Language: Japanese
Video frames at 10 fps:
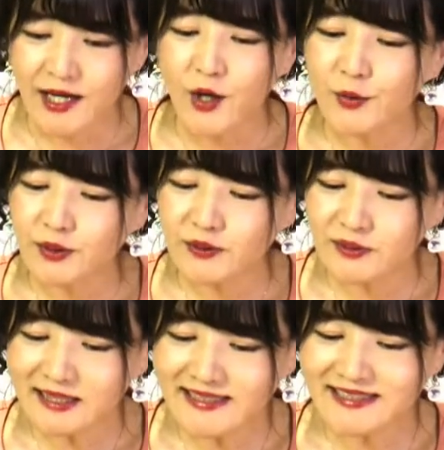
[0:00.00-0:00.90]

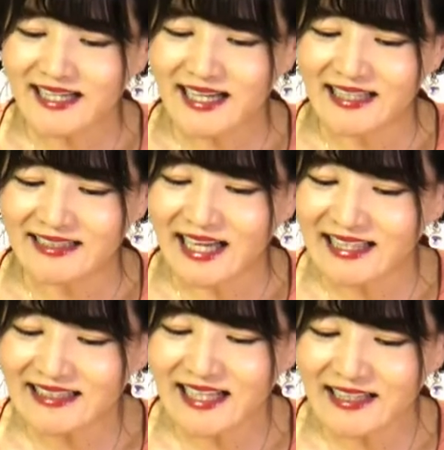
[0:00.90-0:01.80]
ホトトギスが
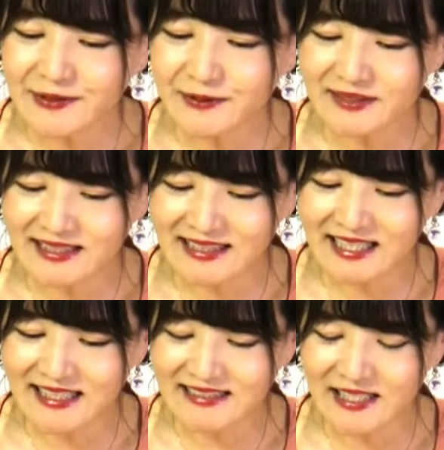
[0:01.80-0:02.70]
泣いたような気
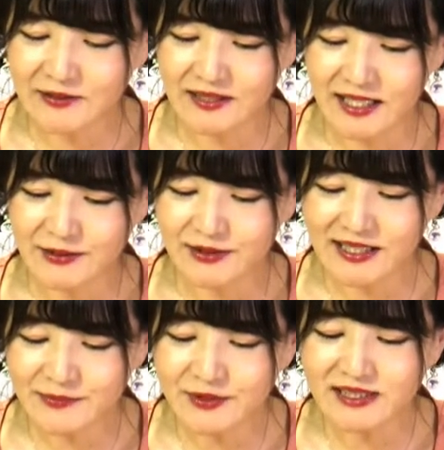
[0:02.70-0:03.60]
がしたので振
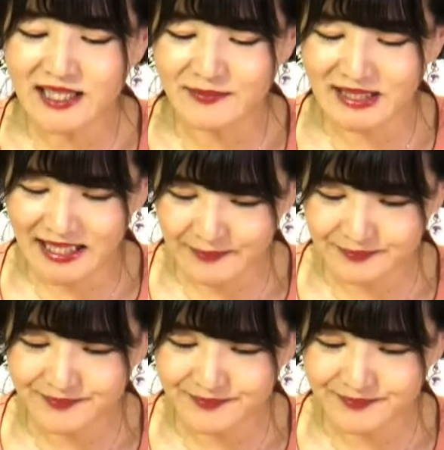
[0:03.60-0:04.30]
り向いてみた。